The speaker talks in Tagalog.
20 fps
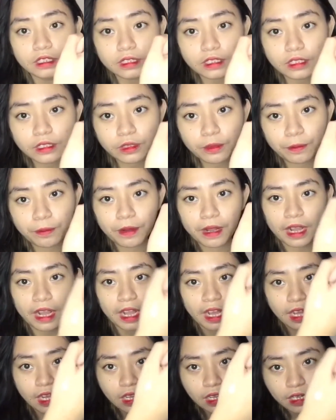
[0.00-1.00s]
Kita niyo
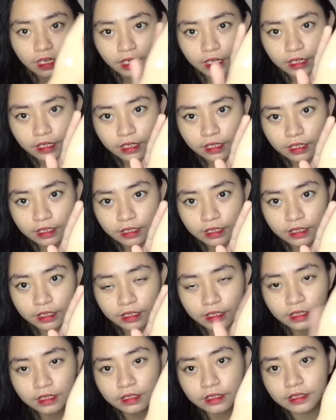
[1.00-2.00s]
ba?
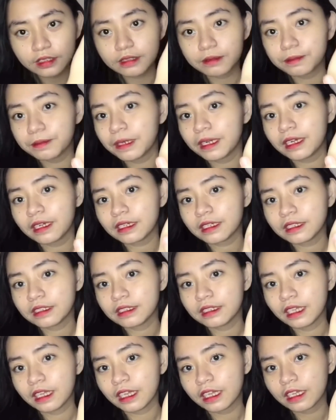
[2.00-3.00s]
Baka may
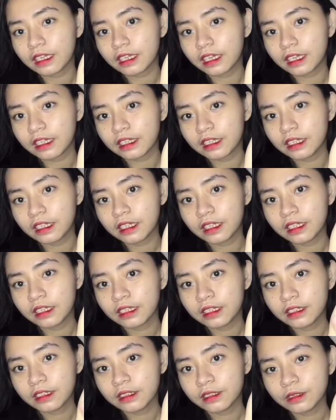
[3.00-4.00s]
hindi. Ayan.
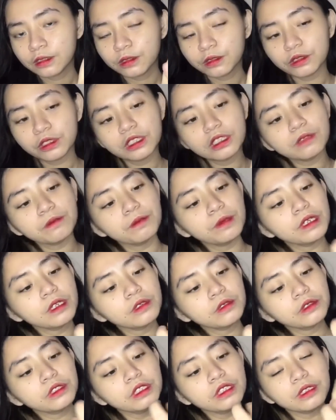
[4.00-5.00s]
Uy, ang
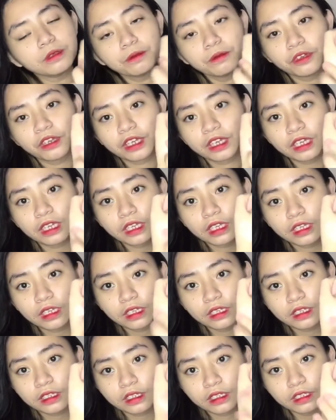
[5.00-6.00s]
bango niya, babe.
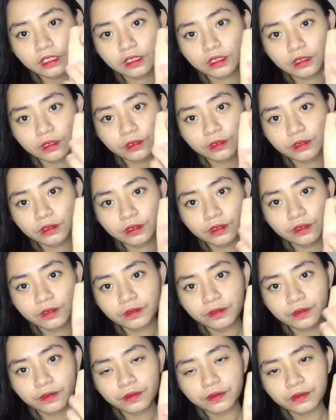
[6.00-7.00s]
Ayan, no?
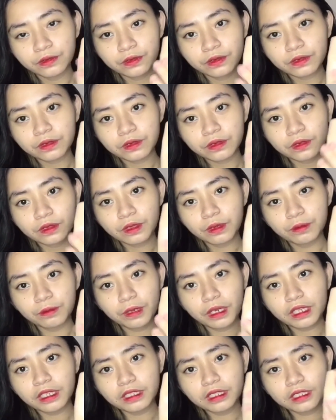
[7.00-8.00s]

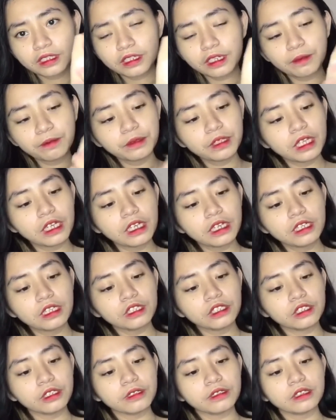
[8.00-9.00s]
Pang scrub
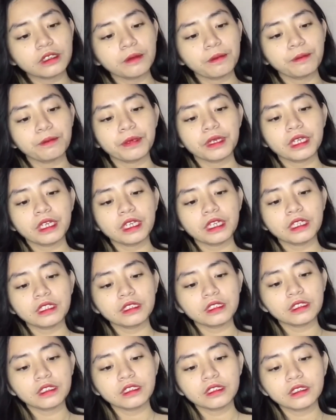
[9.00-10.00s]
talaga siya sa
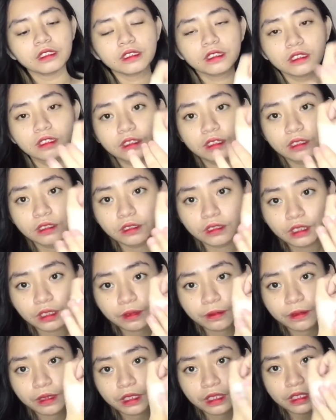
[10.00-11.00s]
pes. Kasi tignan niyo
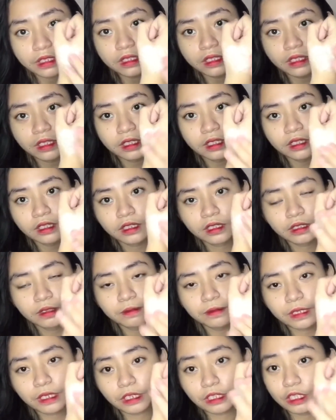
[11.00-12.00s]
naman.
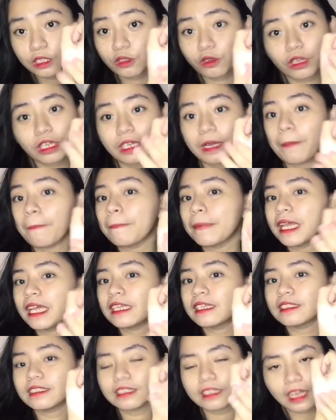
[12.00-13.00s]
Pero dito ko
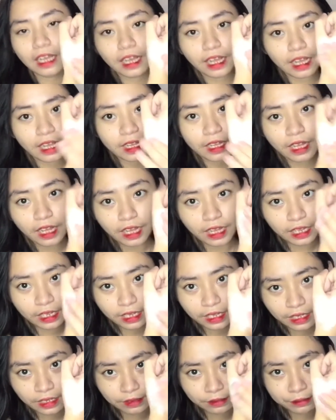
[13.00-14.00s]
in-apply sa
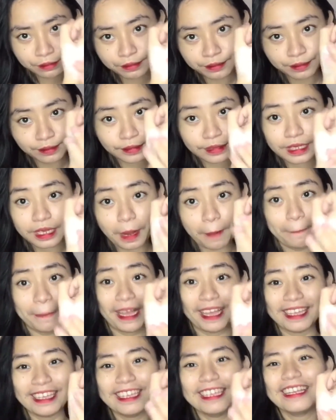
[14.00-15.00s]
aking
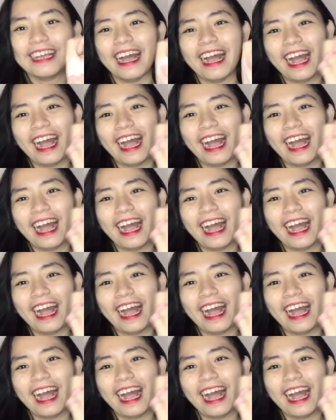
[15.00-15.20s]
kamay.